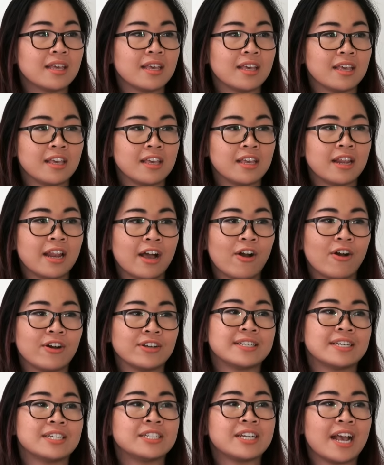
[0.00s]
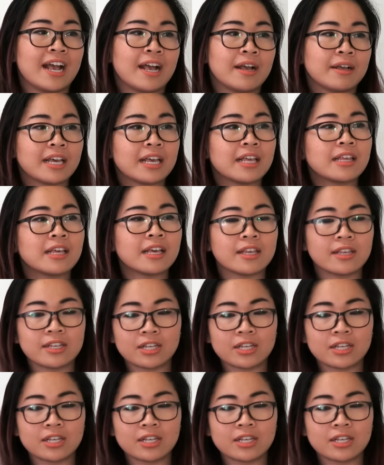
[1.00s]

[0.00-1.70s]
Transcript: thì là họ sẽ trả cái cái